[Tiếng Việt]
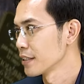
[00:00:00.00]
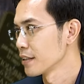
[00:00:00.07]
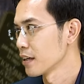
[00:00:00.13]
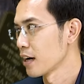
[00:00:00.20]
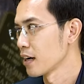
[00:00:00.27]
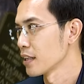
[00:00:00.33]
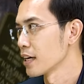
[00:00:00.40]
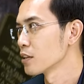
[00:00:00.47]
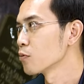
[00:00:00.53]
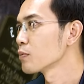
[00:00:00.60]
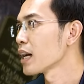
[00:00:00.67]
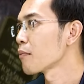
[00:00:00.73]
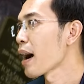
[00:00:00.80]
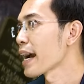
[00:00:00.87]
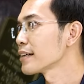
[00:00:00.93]
à, để chúng
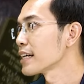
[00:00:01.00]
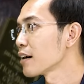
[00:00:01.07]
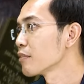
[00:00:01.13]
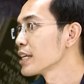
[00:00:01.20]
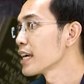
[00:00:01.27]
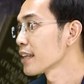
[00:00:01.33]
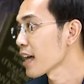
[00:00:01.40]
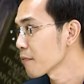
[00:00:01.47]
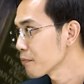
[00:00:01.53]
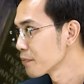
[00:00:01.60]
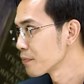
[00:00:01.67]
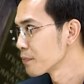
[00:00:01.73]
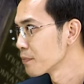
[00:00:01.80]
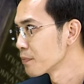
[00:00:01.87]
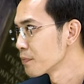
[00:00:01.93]
ta bán ra với giá thấp
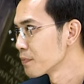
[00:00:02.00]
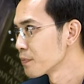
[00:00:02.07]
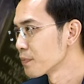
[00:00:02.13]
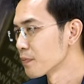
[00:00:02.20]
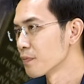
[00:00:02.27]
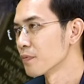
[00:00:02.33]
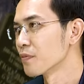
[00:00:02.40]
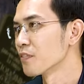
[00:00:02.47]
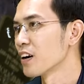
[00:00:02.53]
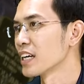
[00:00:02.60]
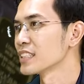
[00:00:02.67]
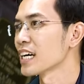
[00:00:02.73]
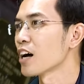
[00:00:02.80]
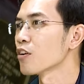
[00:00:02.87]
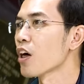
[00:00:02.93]
và
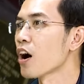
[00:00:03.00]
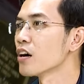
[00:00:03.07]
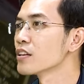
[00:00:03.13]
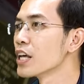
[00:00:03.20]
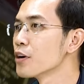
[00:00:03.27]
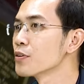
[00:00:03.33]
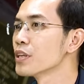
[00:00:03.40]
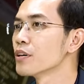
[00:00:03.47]
sau đó nếu như